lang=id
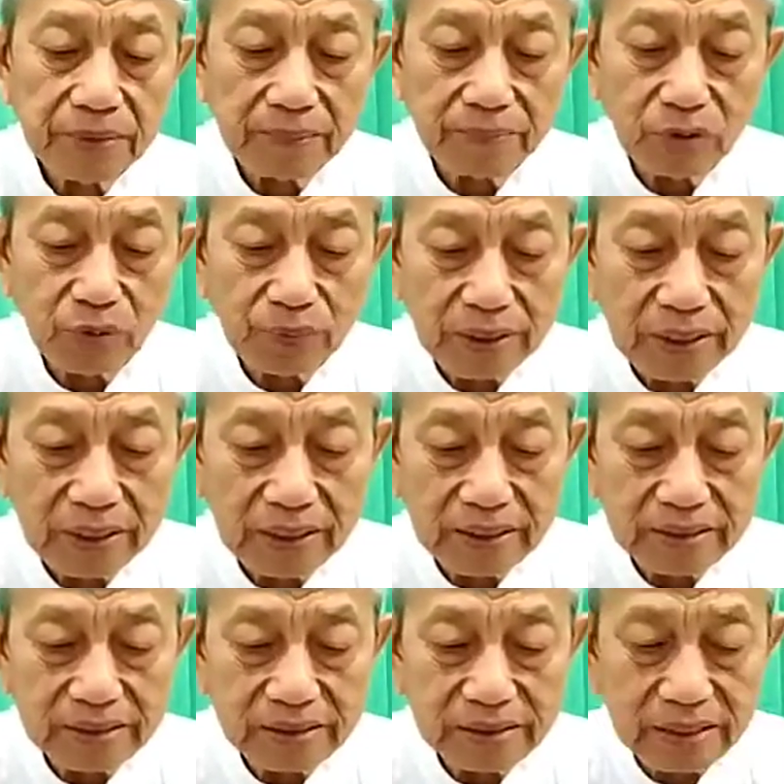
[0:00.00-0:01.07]
makmume
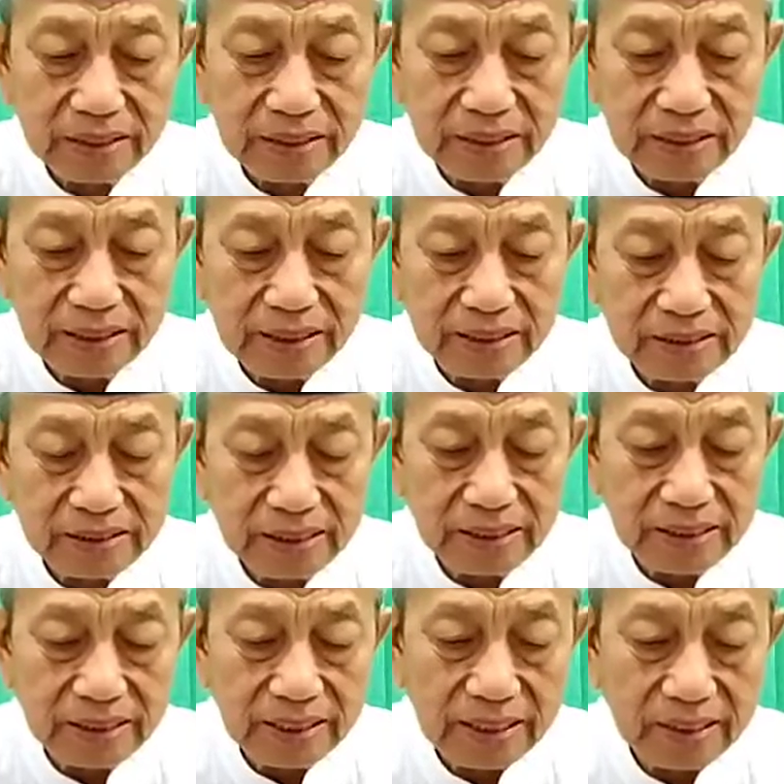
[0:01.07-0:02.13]
istri
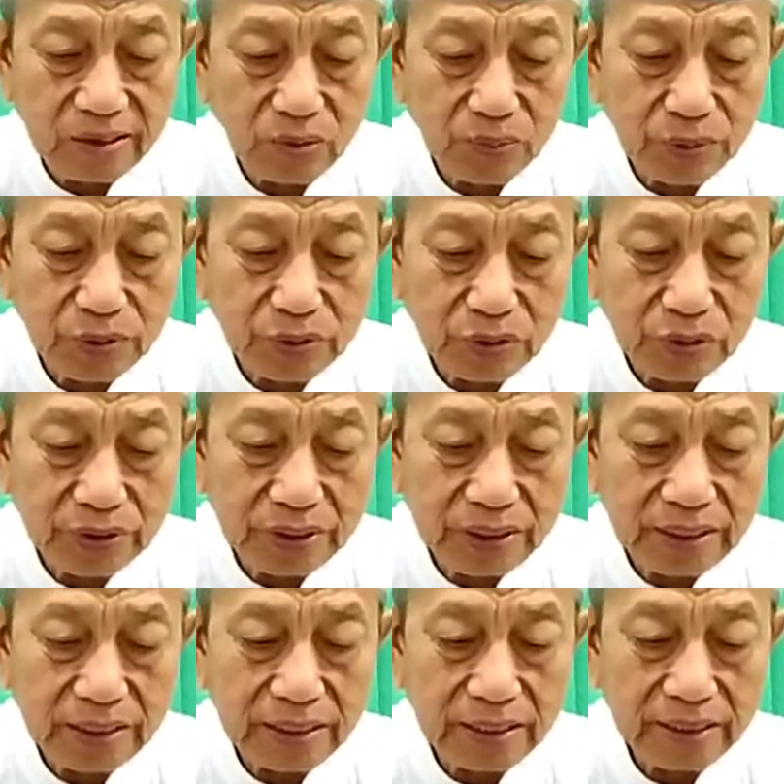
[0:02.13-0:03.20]
istrine niku
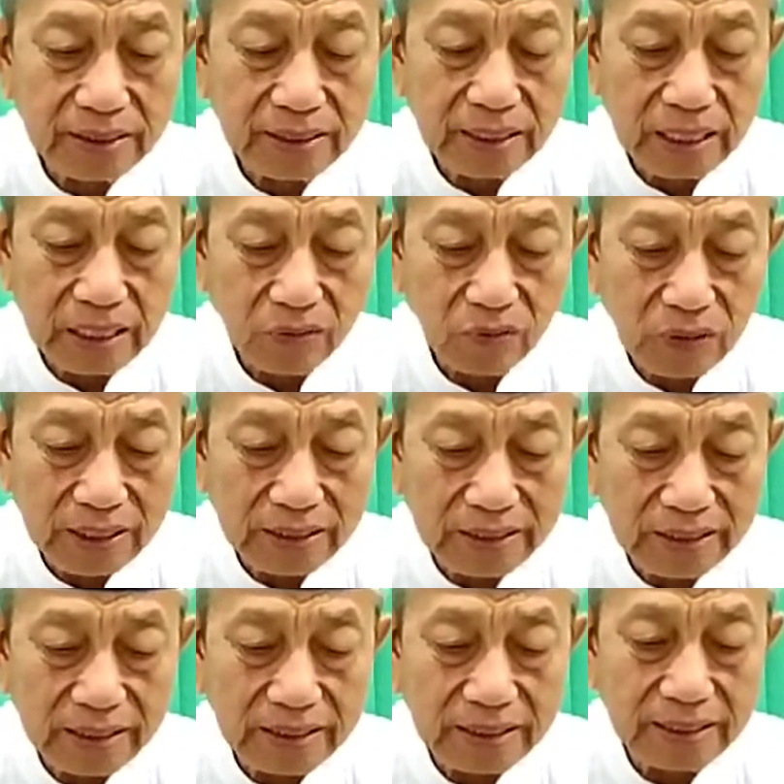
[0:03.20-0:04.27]
bojone
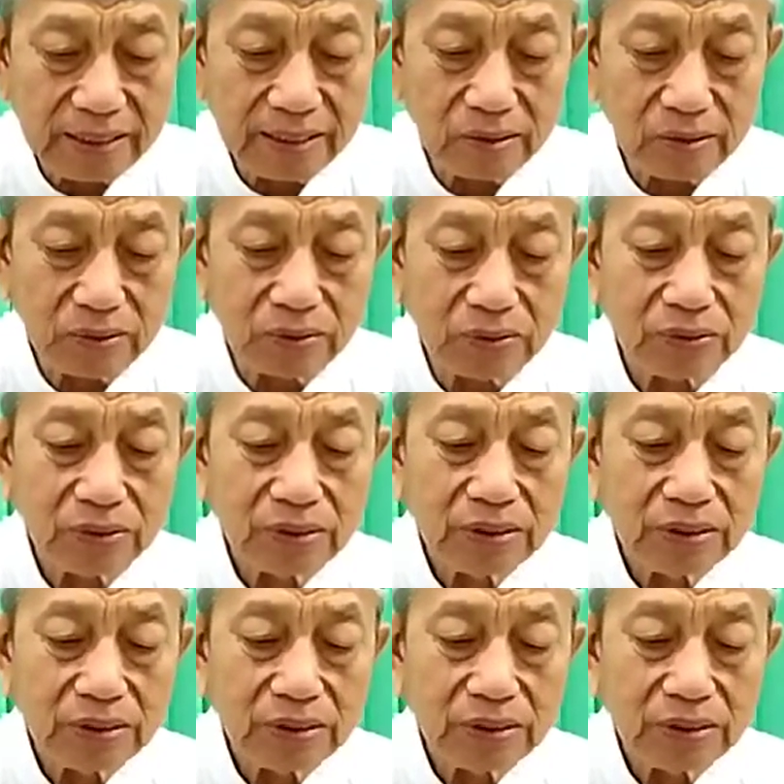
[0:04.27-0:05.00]
garwane niku